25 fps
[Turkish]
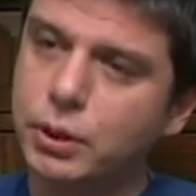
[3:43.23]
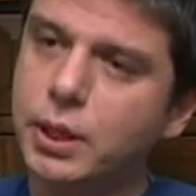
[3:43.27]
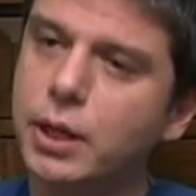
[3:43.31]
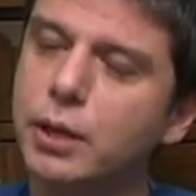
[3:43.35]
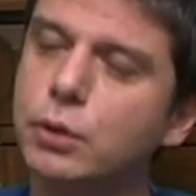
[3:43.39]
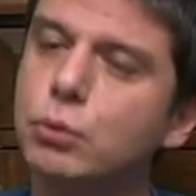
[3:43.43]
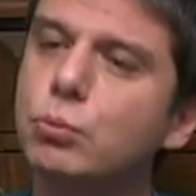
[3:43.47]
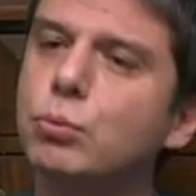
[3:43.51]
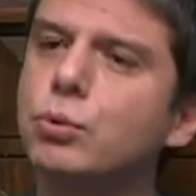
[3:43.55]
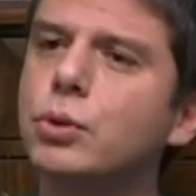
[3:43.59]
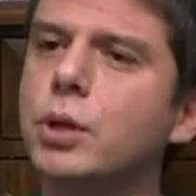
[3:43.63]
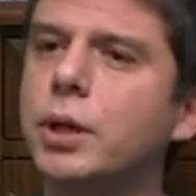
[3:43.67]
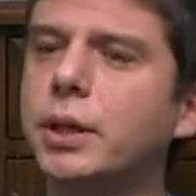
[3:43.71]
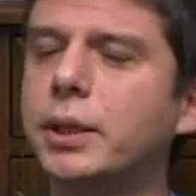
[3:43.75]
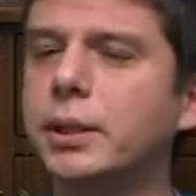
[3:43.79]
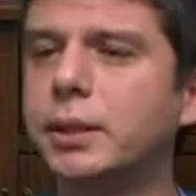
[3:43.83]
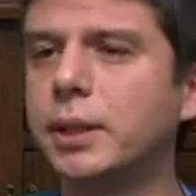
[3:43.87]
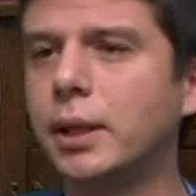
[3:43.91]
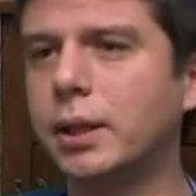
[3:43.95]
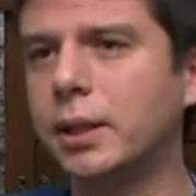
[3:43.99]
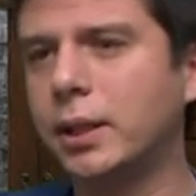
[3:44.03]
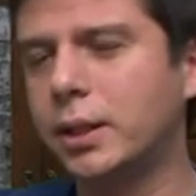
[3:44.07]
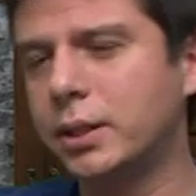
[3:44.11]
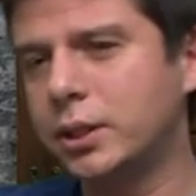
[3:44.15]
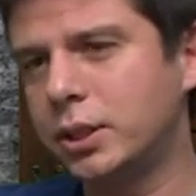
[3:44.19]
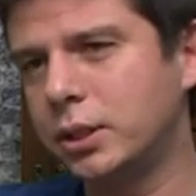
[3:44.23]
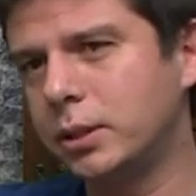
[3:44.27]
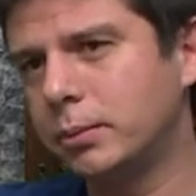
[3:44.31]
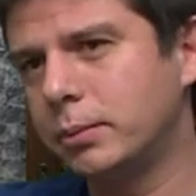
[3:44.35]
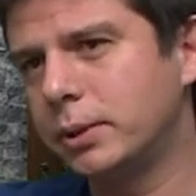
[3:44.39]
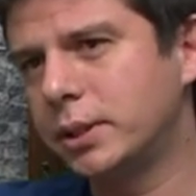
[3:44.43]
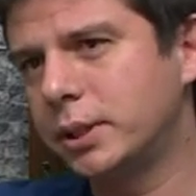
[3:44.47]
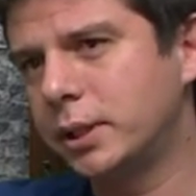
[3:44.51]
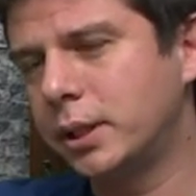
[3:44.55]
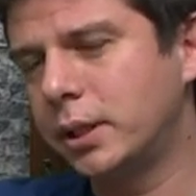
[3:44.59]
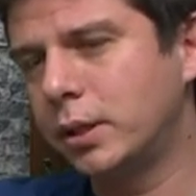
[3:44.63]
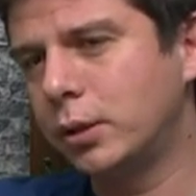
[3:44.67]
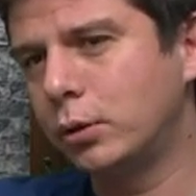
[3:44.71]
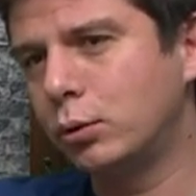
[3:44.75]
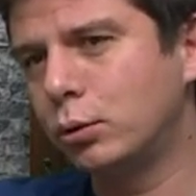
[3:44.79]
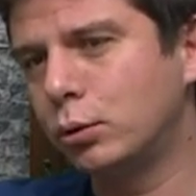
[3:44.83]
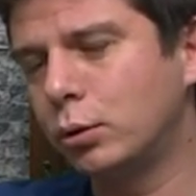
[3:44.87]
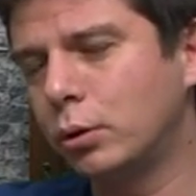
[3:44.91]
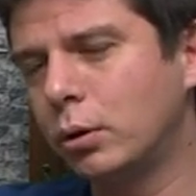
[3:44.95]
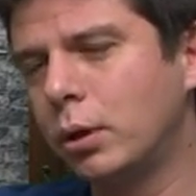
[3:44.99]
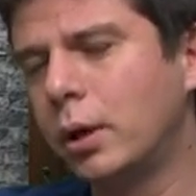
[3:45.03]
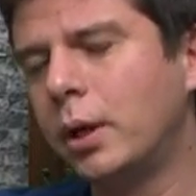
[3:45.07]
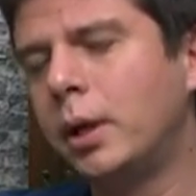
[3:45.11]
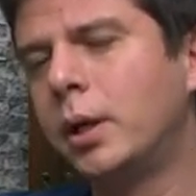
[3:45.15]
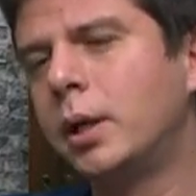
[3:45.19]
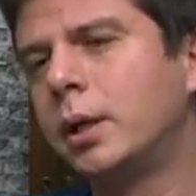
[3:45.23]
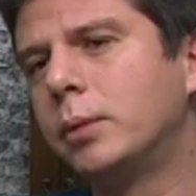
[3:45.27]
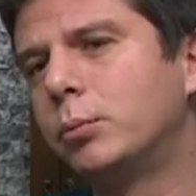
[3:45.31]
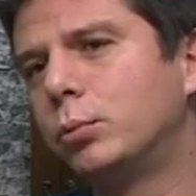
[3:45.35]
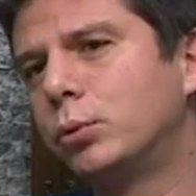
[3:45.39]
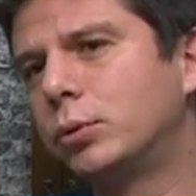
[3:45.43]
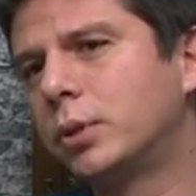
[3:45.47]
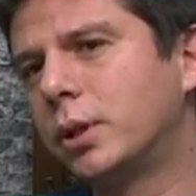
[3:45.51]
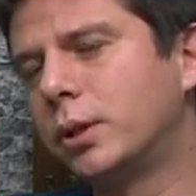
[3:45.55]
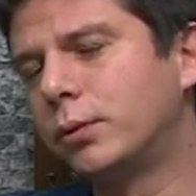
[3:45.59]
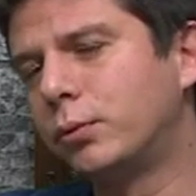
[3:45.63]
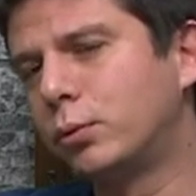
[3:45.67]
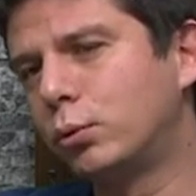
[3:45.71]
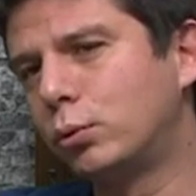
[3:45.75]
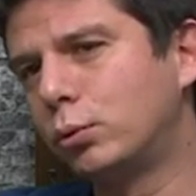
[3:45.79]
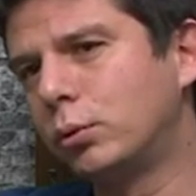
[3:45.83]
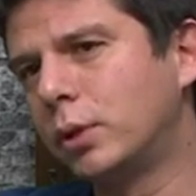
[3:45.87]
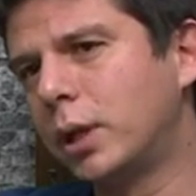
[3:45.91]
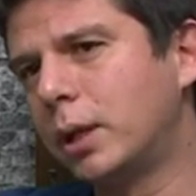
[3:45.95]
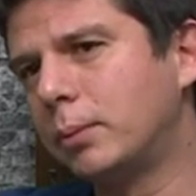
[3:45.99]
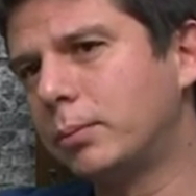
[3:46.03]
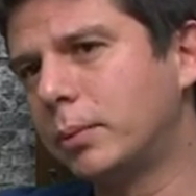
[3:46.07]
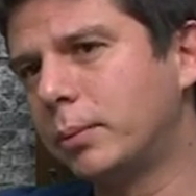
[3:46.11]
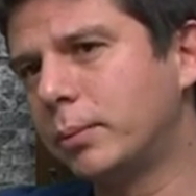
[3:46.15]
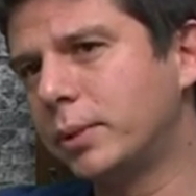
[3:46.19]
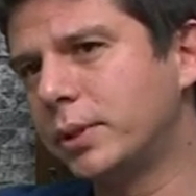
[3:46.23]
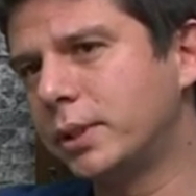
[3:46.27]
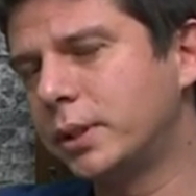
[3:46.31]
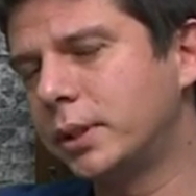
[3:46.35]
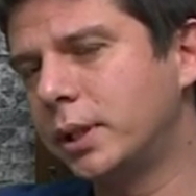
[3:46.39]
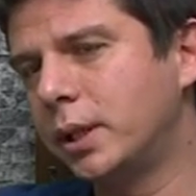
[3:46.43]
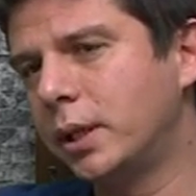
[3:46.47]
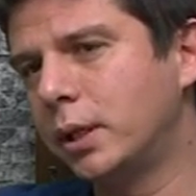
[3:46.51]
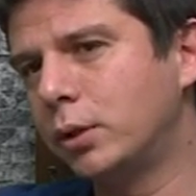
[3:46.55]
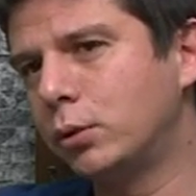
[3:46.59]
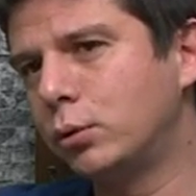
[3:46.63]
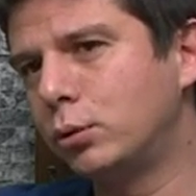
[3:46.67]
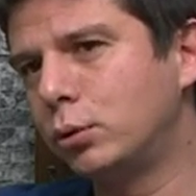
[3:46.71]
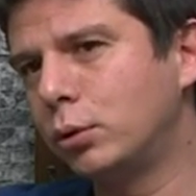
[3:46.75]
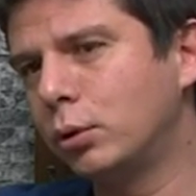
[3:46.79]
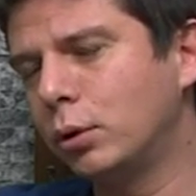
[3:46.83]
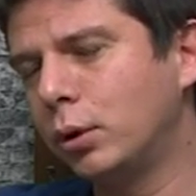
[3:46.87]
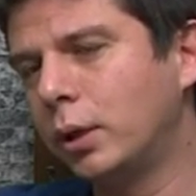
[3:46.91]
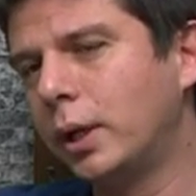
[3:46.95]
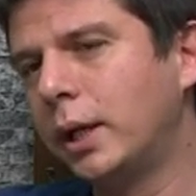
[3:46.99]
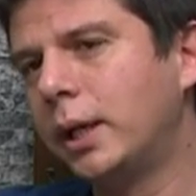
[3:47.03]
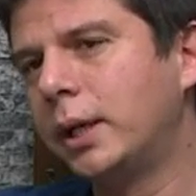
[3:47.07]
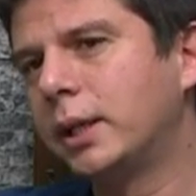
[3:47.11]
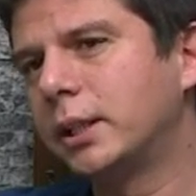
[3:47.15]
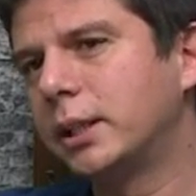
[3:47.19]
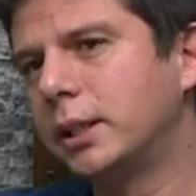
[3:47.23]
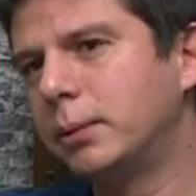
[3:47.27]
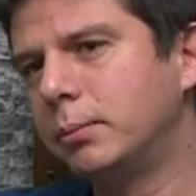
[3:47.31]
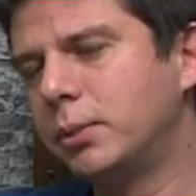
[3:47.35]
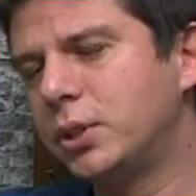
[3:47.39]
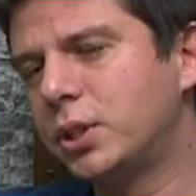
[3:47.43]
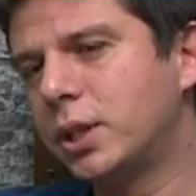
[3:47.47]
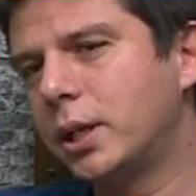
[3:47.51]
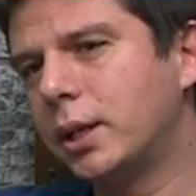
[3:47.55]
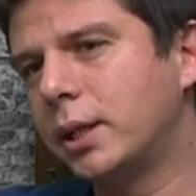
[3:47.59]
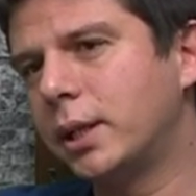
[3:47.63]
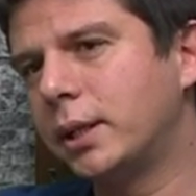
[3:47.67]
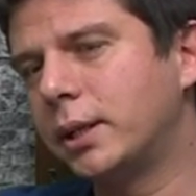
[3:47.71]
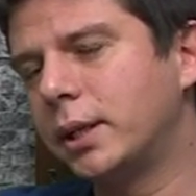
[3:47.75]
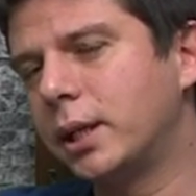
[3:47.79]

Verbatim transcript: Yani yumuşak gıdalar çiğnemesi gerekiyor, bu tarafı kullanmaması gerekiyor gibi şeyler.